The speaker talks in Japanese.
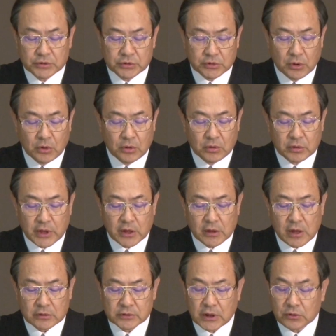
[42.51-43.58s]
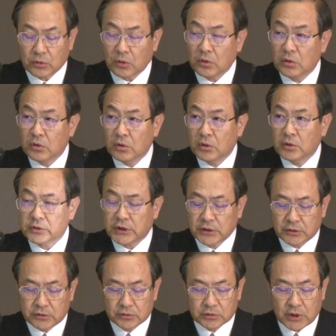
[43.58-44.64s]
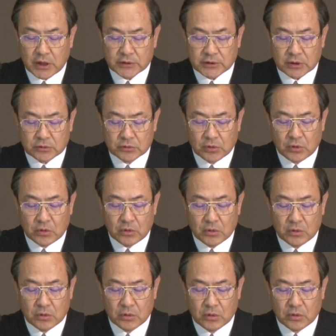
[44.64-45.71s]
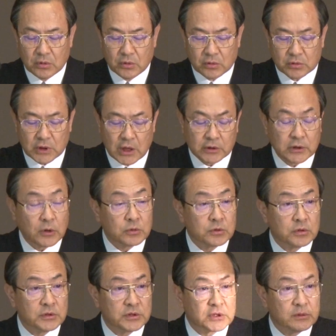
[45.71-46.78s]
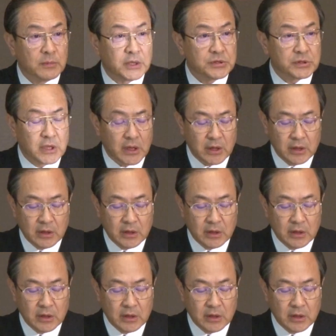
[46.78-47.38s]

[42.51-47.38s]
給与減額など、緊急対策を行ったことにつきまして、